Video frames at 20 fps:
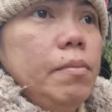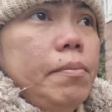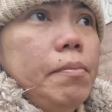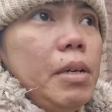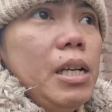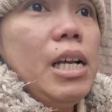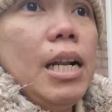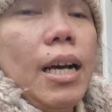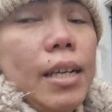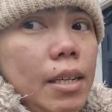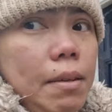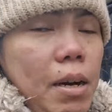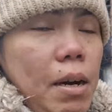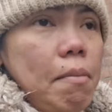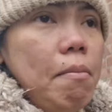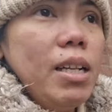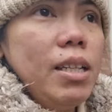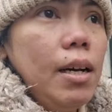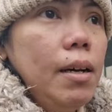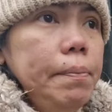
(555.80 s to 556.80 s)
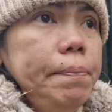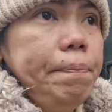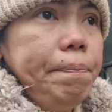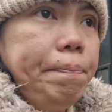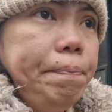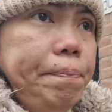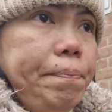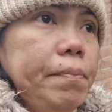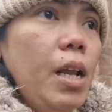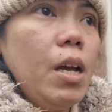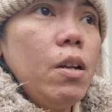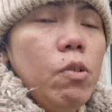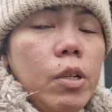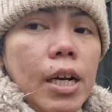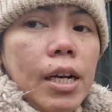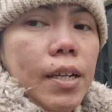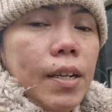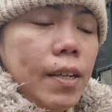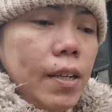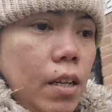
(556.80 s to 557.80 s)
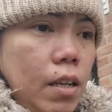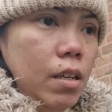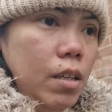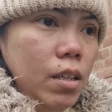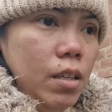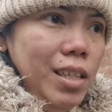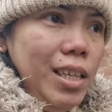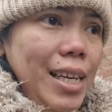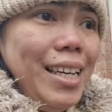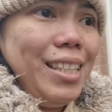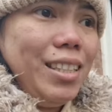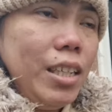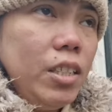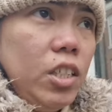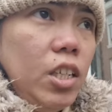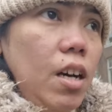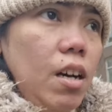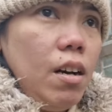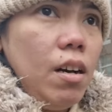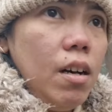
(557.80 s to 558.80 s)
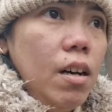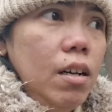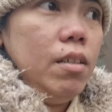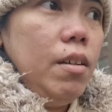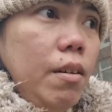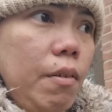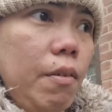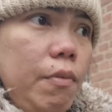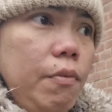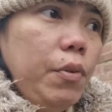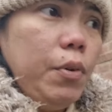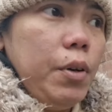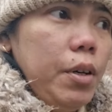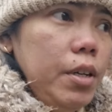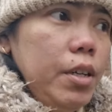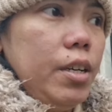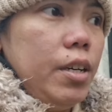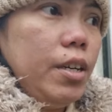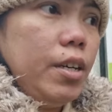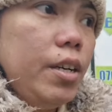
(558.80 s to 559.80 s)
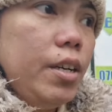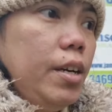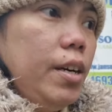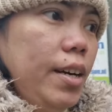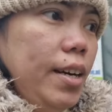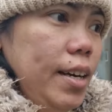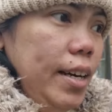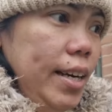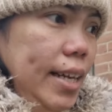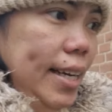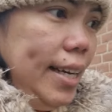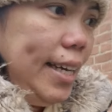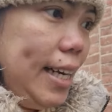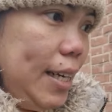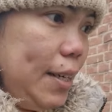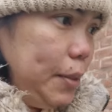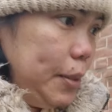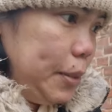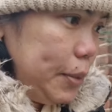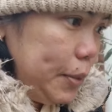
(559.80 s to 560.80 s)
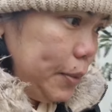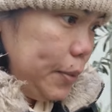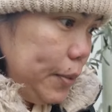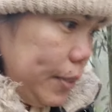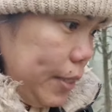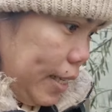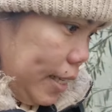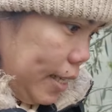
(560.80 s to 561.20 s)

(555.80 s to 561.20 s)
malalaki ng mga bata. Ano na, 8 at saka 4. Hello!